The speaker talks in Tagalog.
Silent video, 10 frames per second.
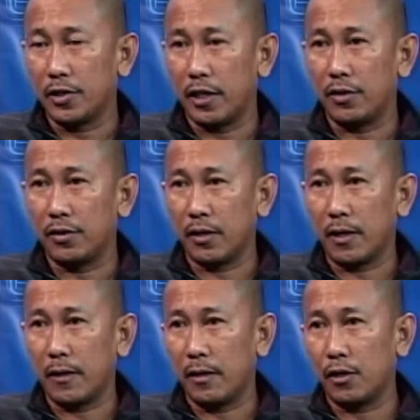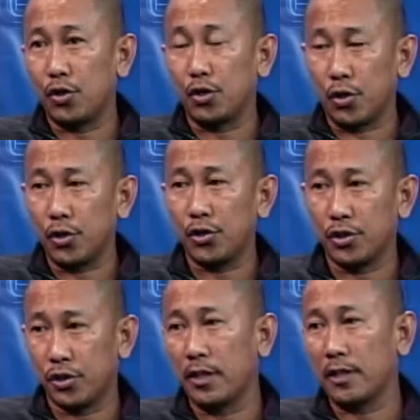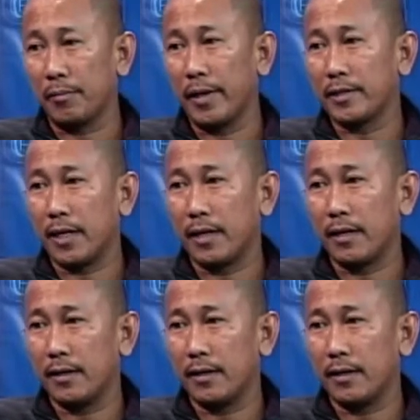siya yung uh, iko-cross ng depensa.